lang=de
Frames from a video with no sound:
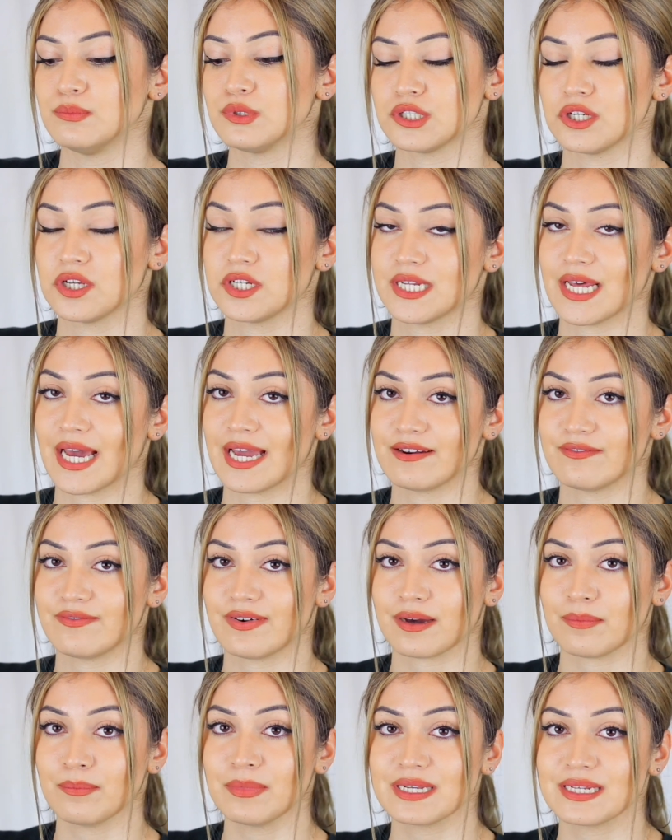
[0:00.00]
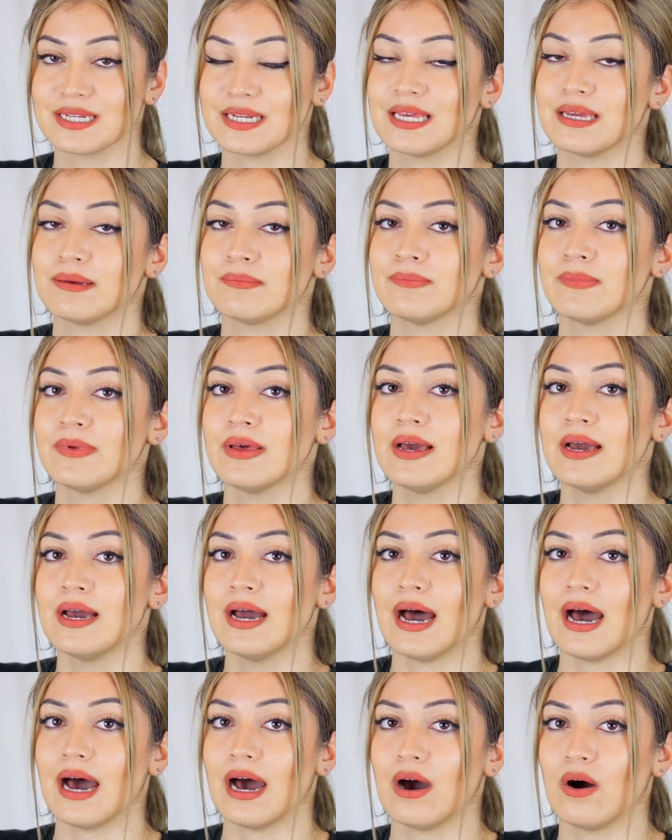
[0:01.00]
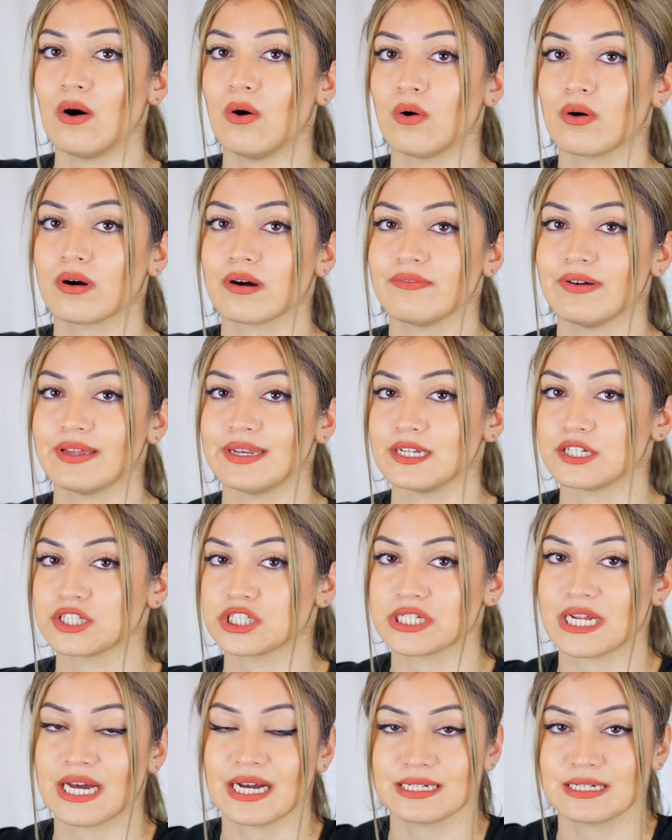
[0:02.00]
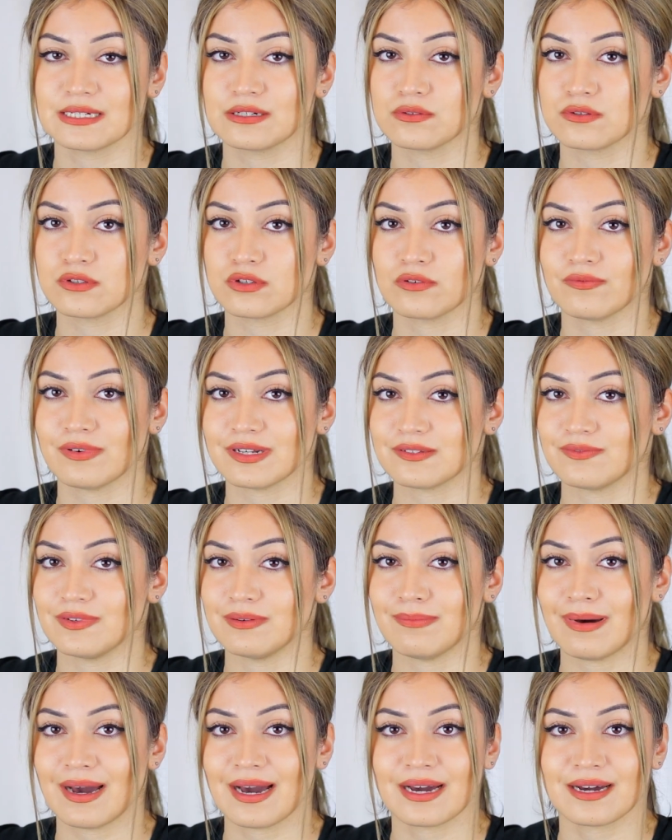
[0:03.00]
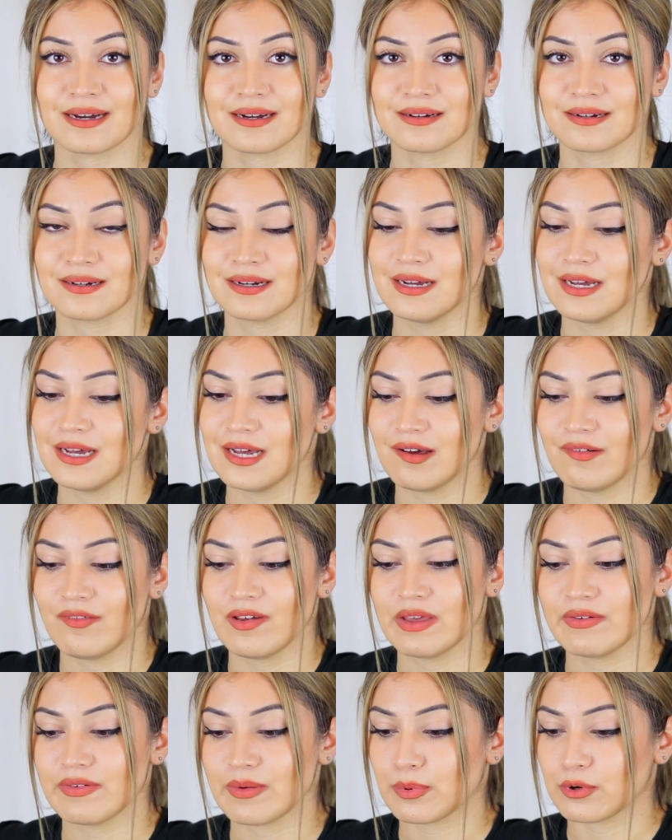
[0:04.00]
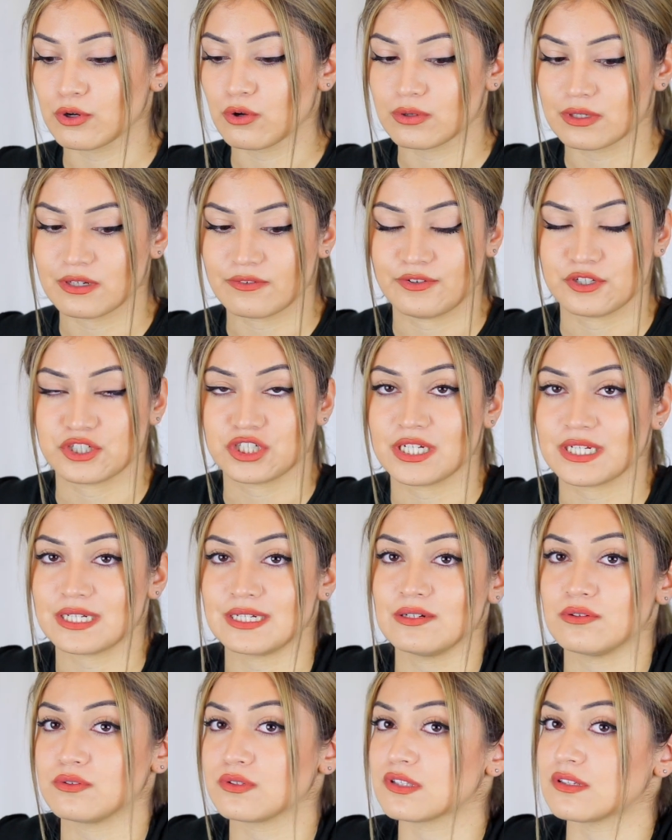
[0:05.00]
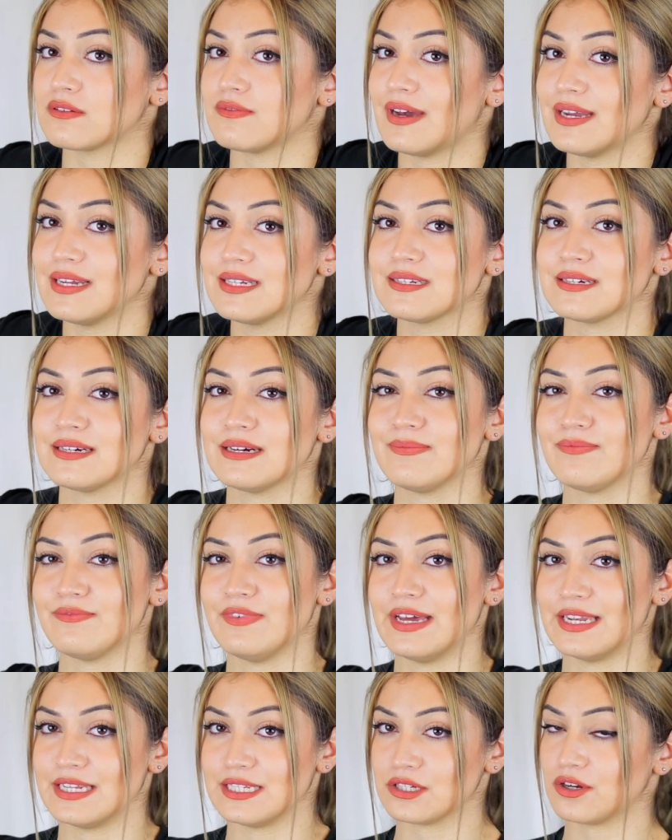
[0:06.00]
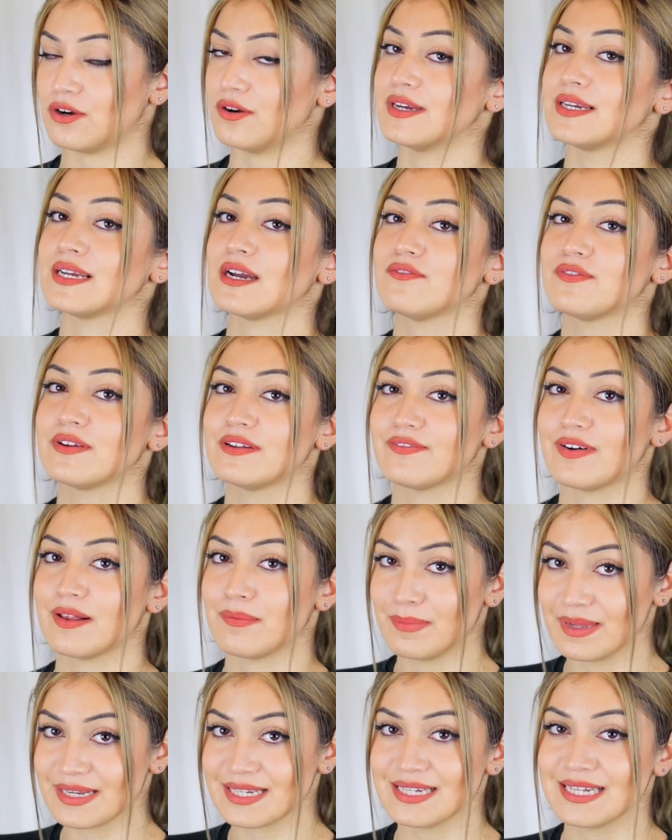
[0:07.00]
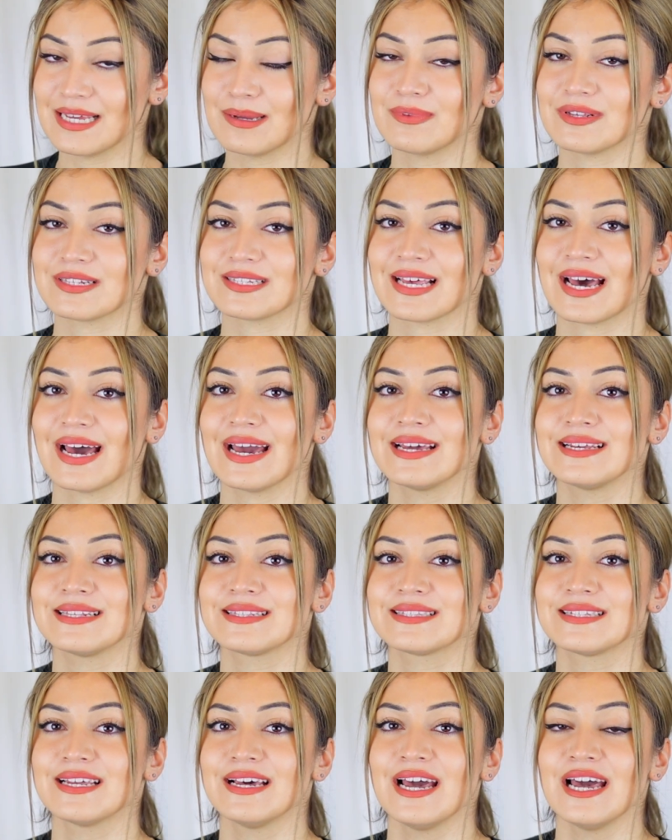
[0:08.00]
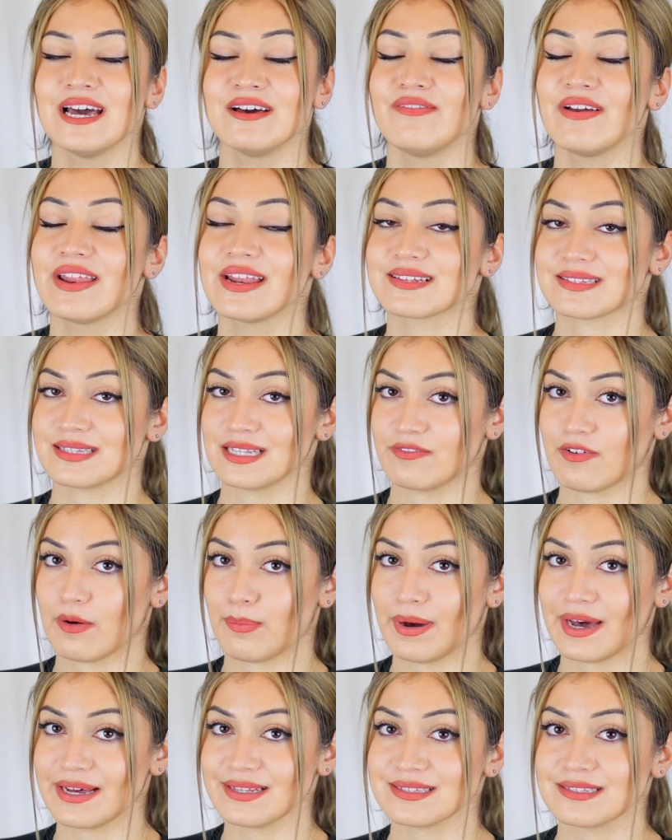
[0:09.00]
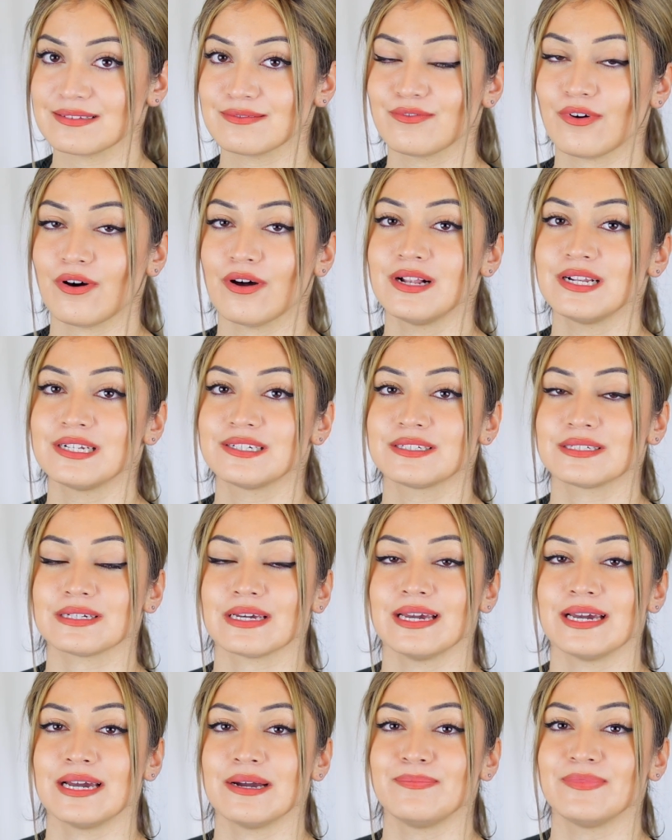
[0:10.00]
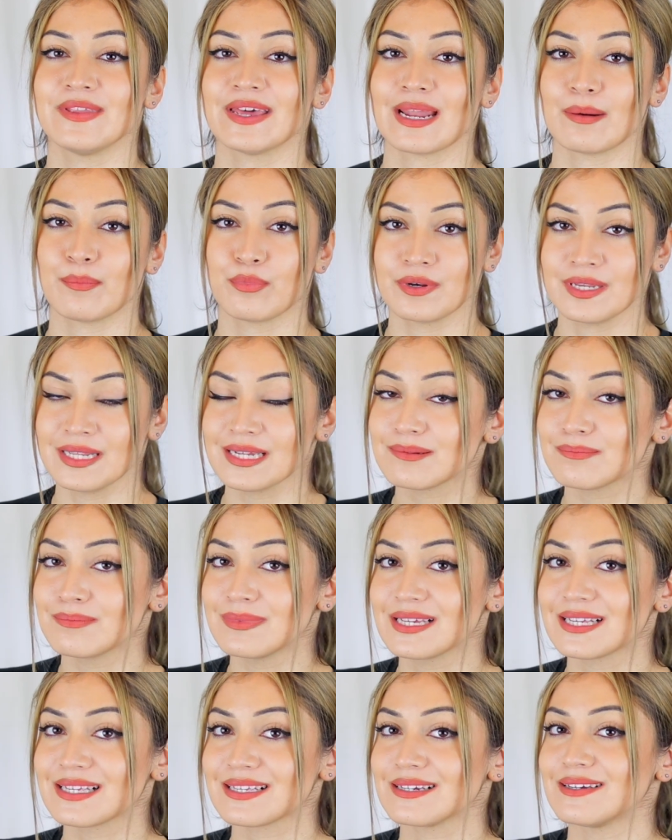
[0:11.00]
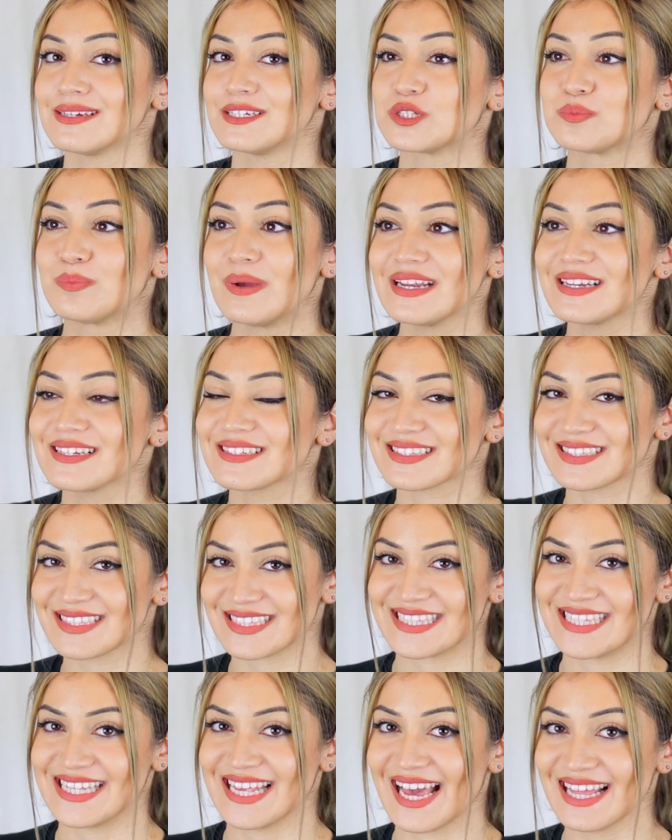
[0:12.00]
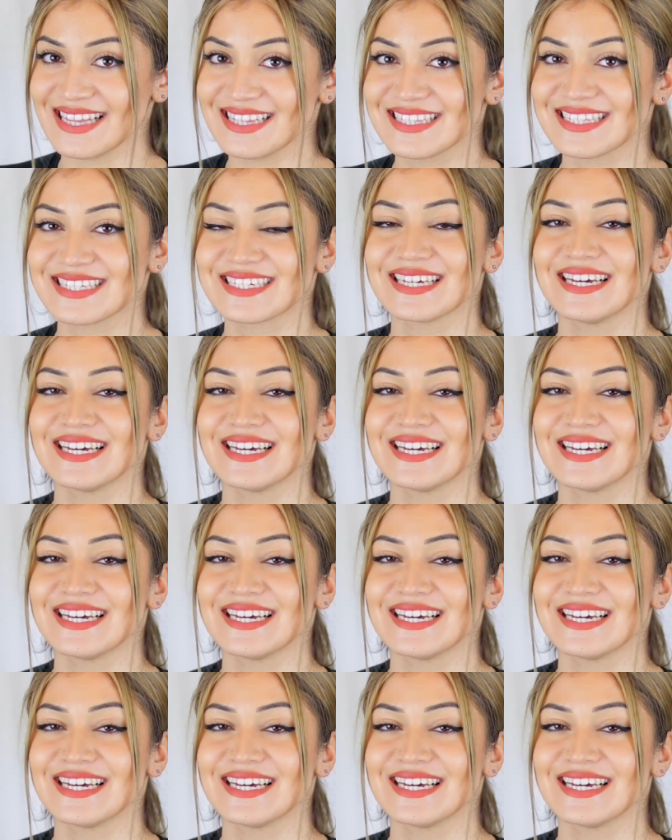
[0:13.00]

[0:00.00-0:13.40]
möchte euch da einfach mitnehmen, auch wenn der startet und so, was wir machen, wie wir Produkte verschicken und so weiter, werde ich euch auf jeden Fall mitnehmen. Das heißt, wenn ihr es nicht verpassen wollt, ähm, dann abonniert mich spätestens jetzt.